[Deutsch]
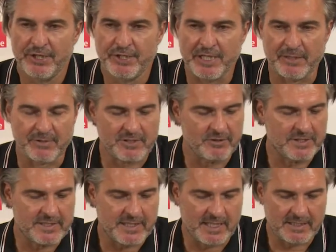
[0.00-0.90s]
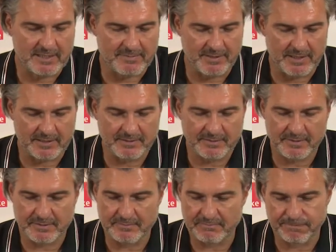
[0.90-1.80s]
Ja, was soll ich sagen? Es war
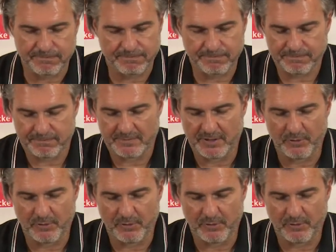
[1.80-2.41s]
äh, eine